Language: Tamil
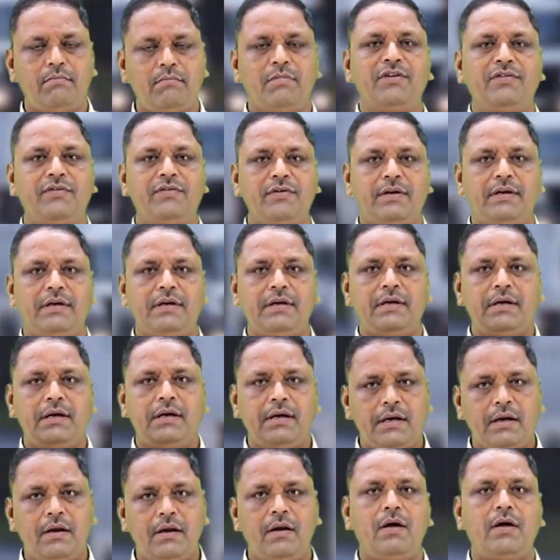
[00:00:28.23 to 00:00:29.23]
பஸ்ஸு
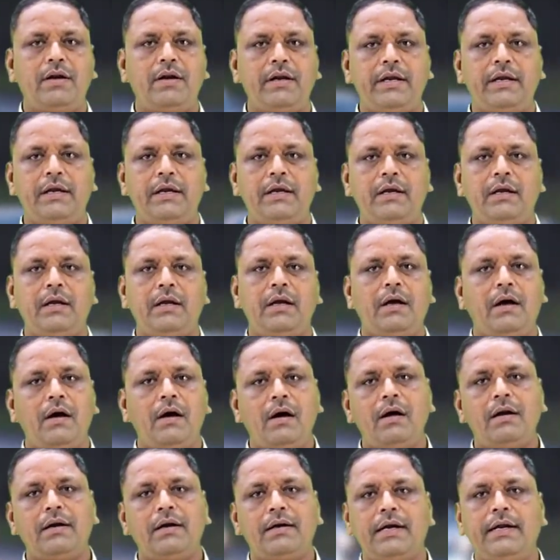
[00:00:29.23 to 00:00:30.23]
லாரி
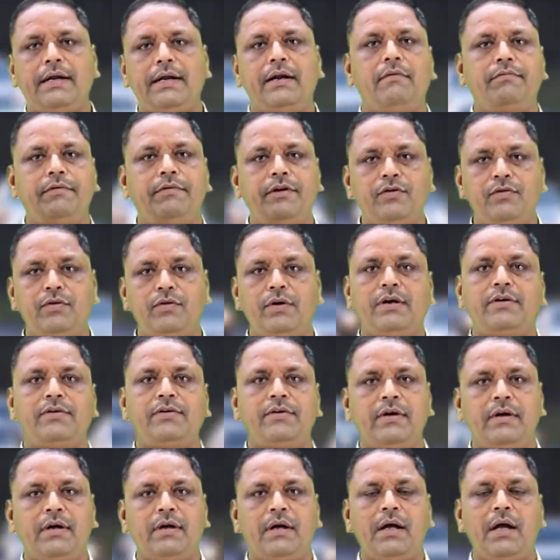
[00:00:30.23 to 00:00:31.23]
ஆல் கைண்ட் ஆஃப்
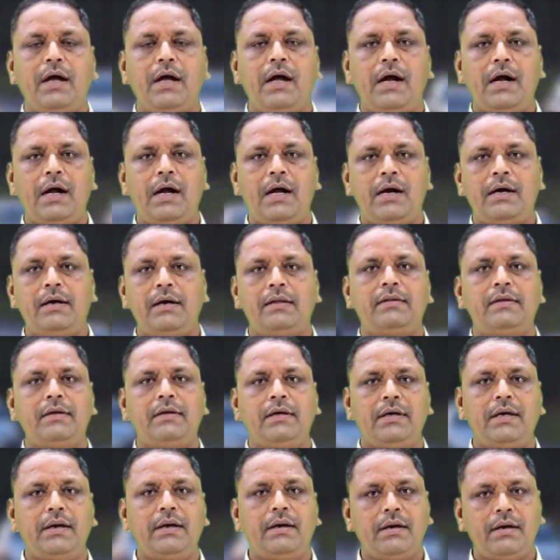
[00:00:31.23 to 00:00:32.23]
இன்சூரன்ஸ் அடுத்து
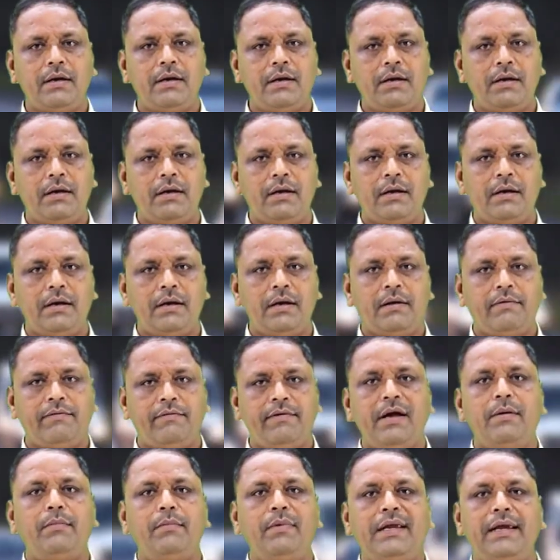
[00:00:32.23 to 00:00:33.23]

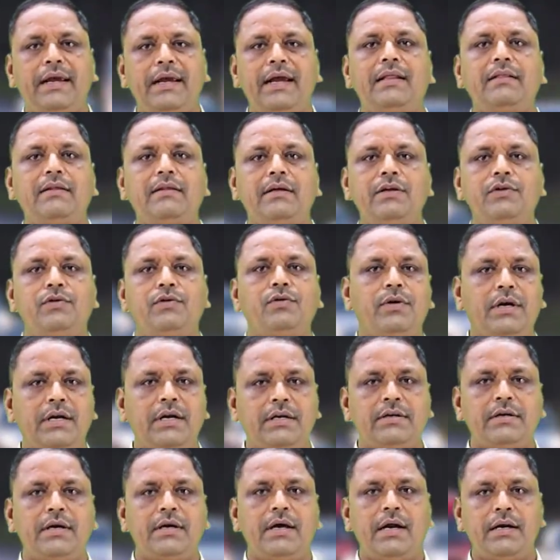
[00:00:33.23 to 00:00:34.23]
ஃபேமிலி ஹெல்த்
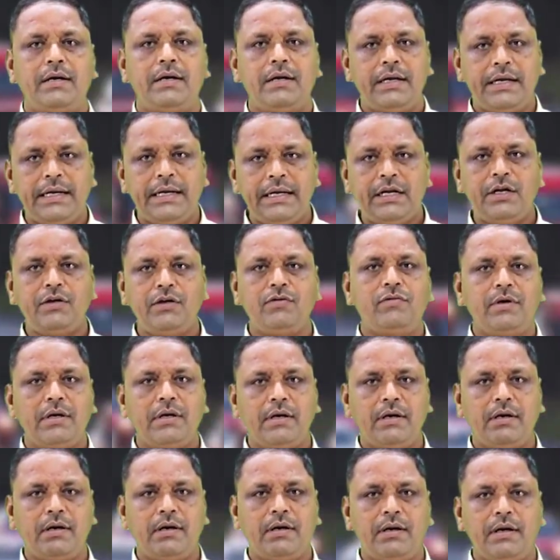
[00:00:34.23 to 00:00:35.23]
இன்சூரன்ஸ் அண்ட்
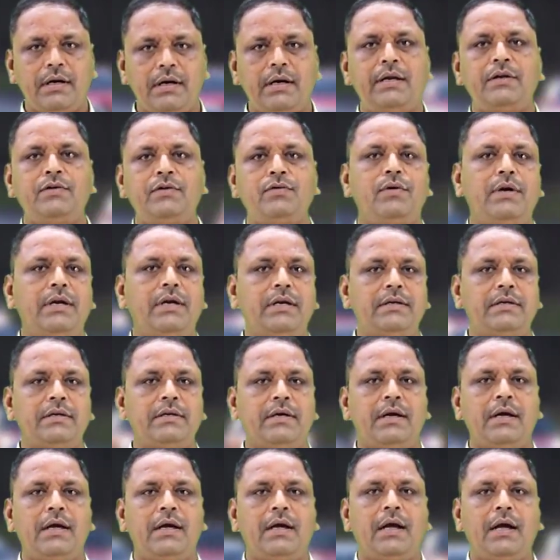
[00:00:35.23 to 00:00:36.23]
இண்டிவிஜுவல் இன்சூரன்ஸ்
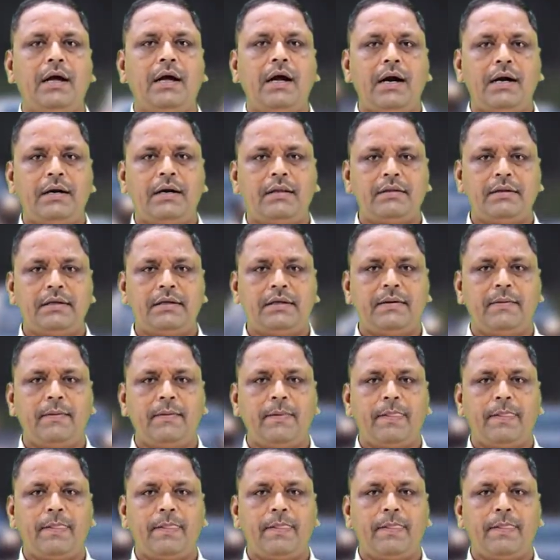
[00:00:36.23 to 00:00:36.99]
அடுத்து